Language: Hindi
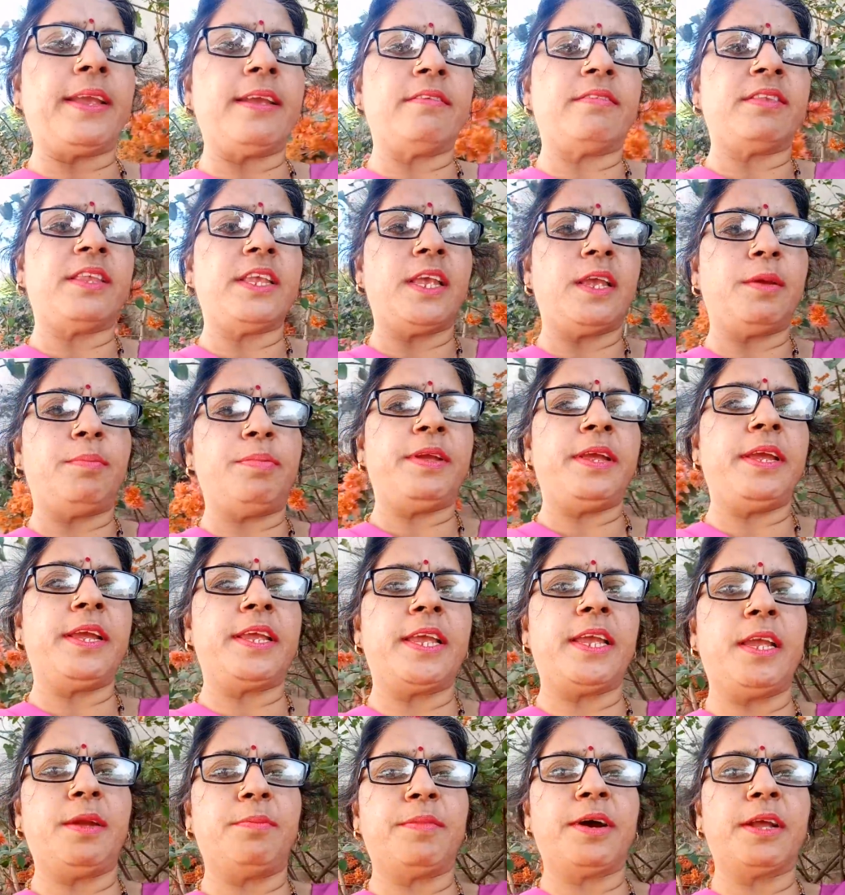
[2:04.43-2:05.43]
किसी भी
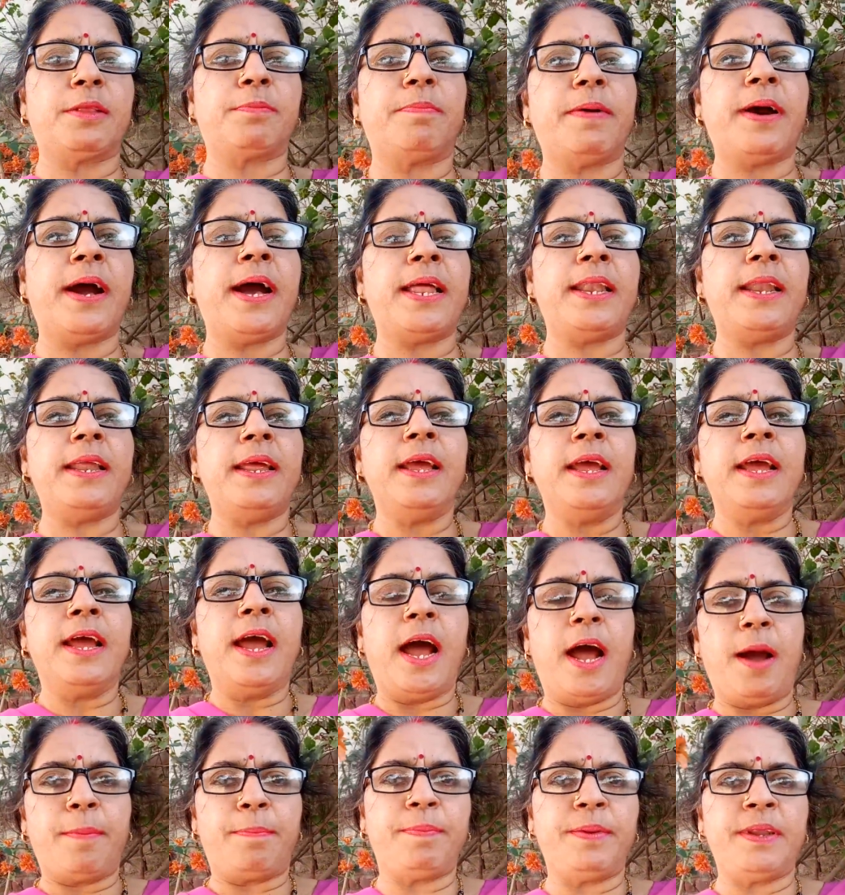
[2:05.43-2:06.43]
कीमत पर
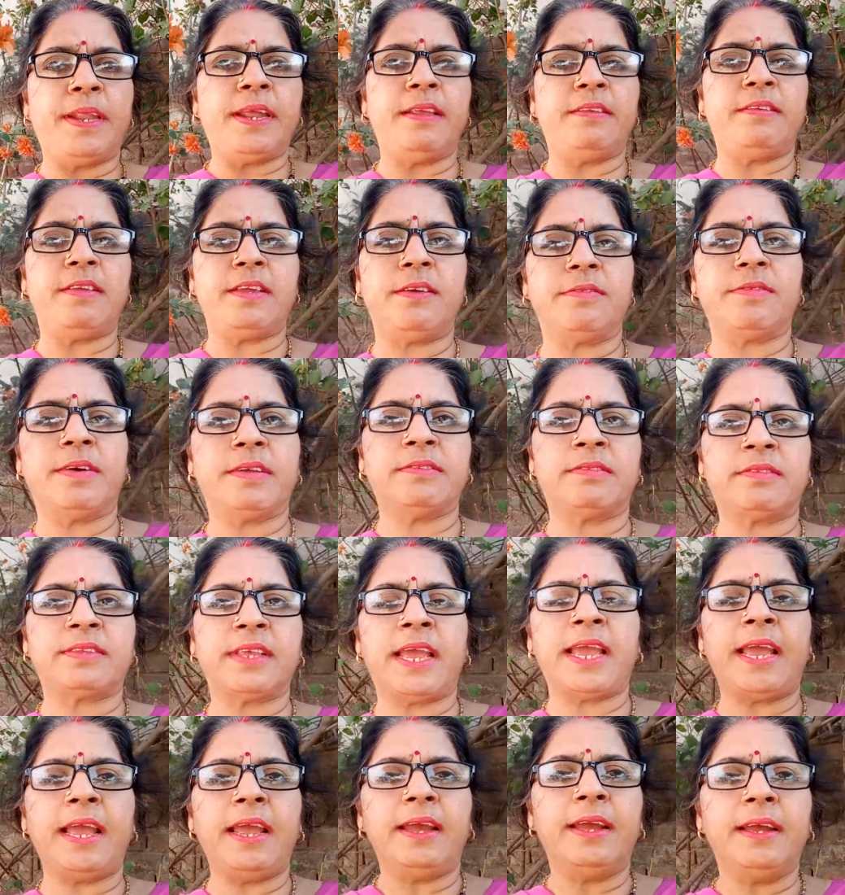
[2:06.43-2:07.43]
अपने जीवन
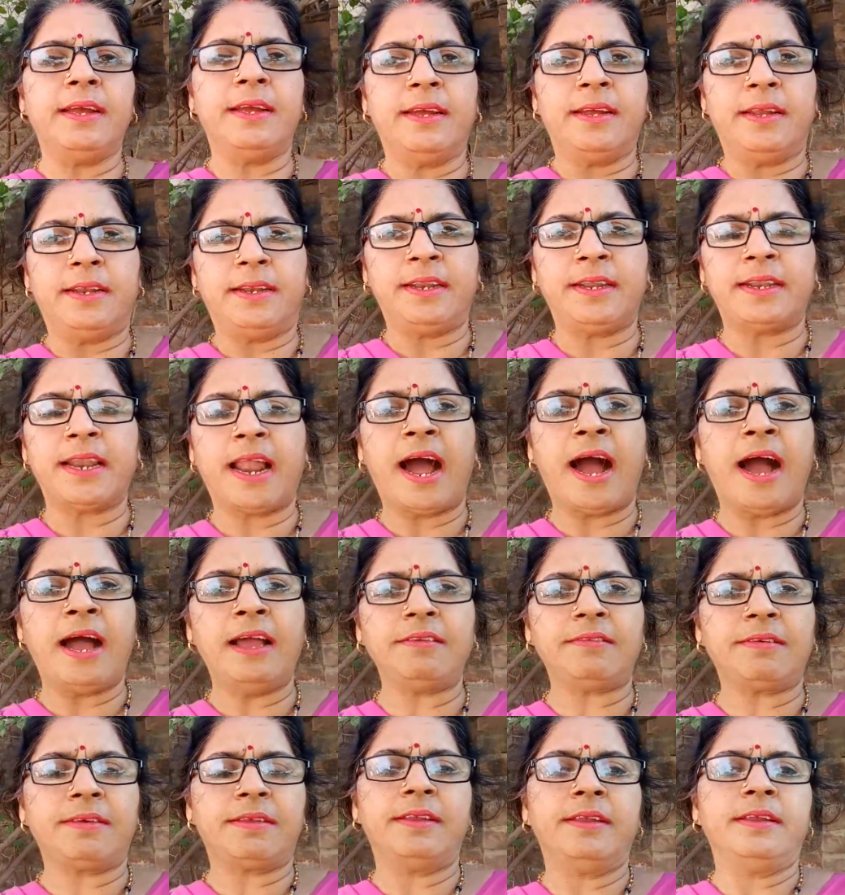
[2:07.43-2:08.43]
से
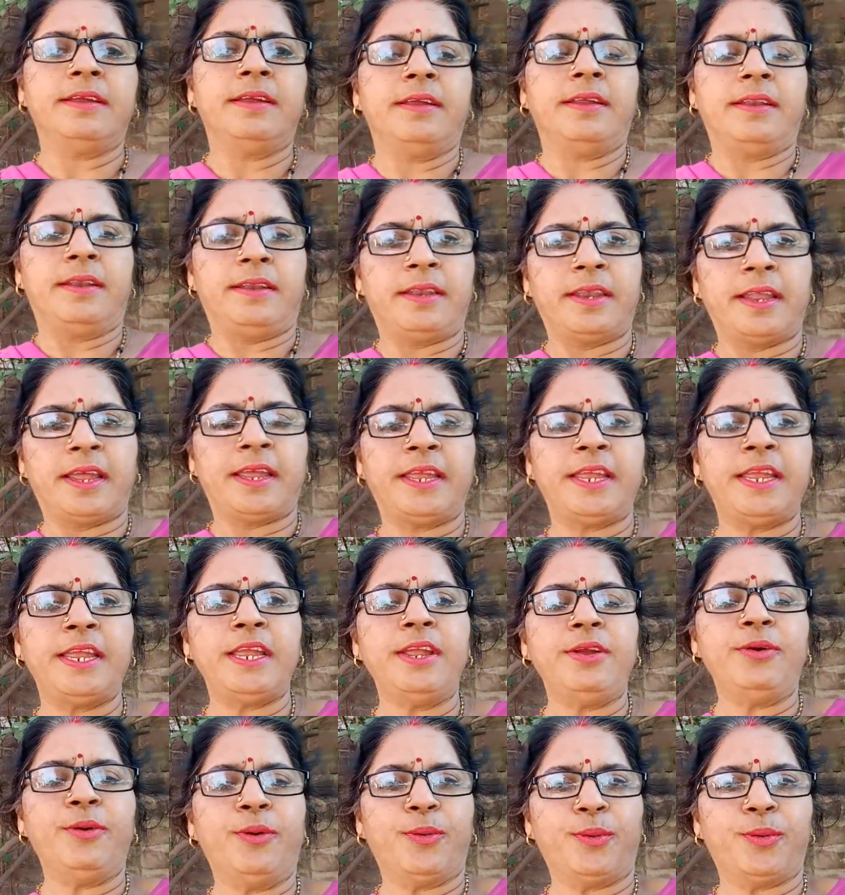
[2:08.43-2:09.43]
निराश
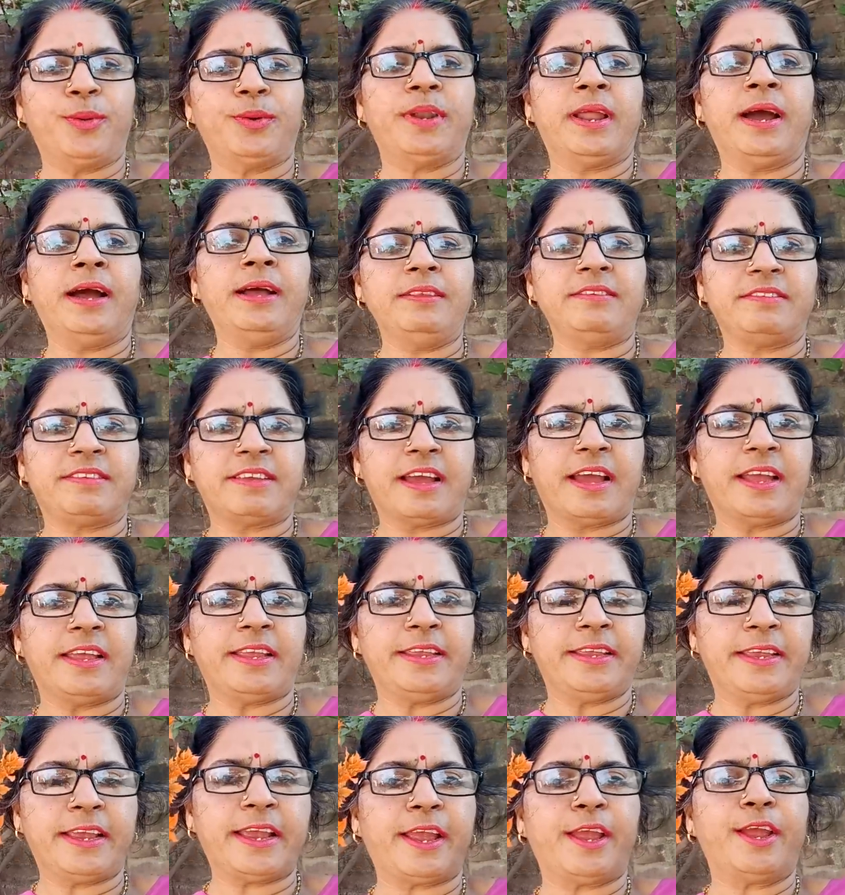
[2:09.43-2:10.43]
नहीं होना
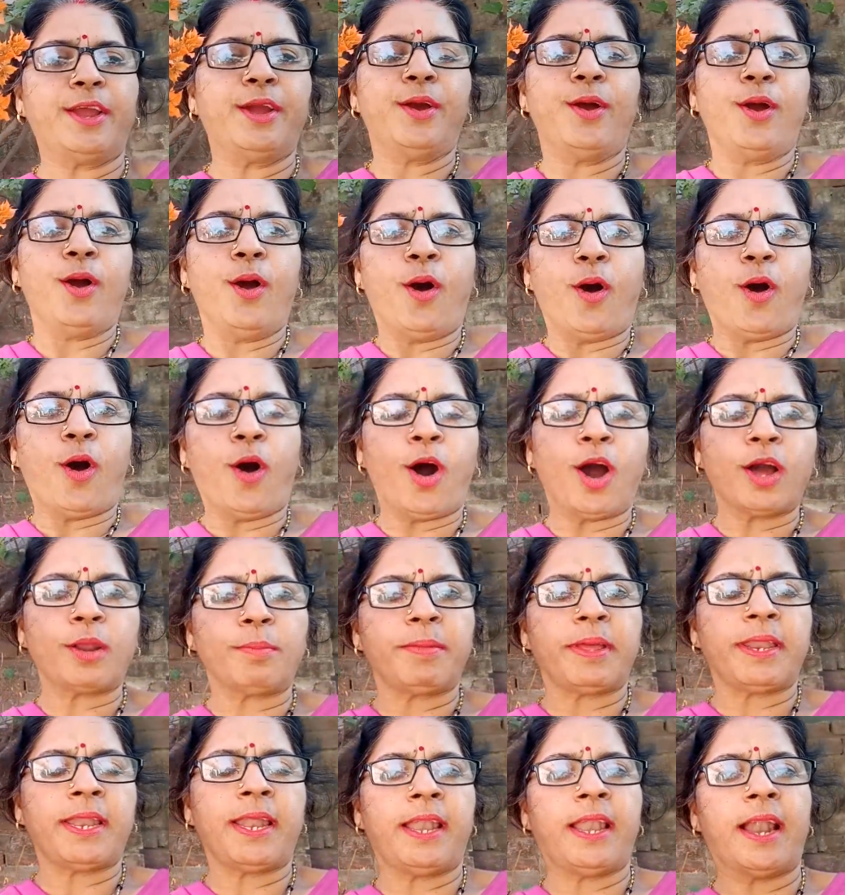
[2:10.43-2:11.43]
चाहिए और
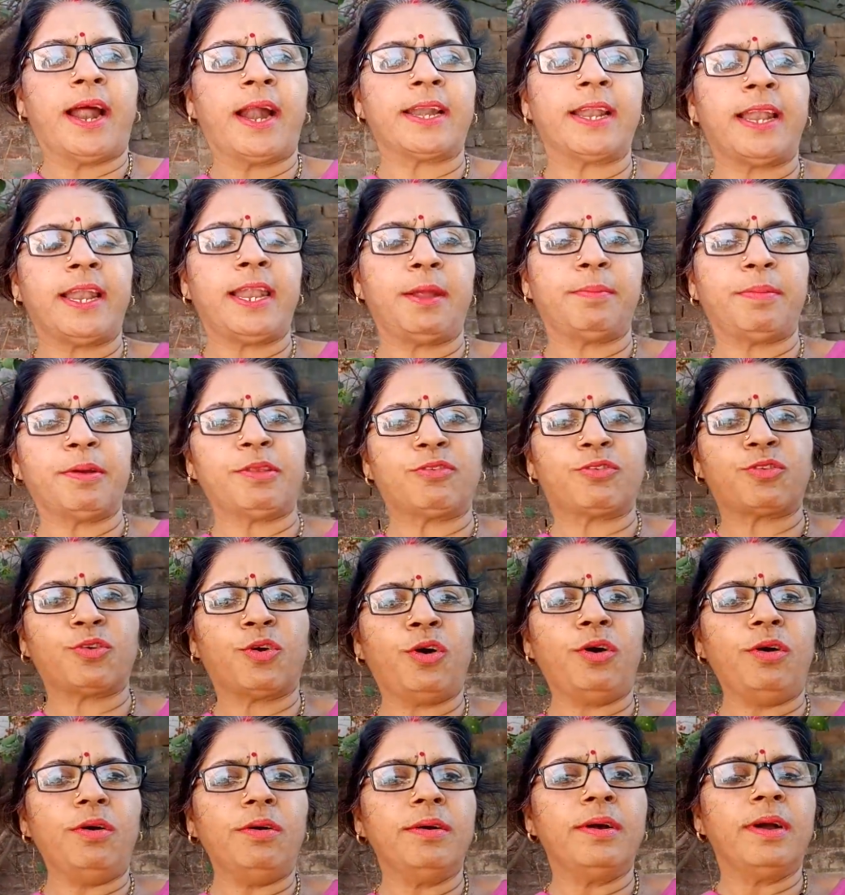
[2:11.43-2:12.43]
मेरे लाडले बच्चों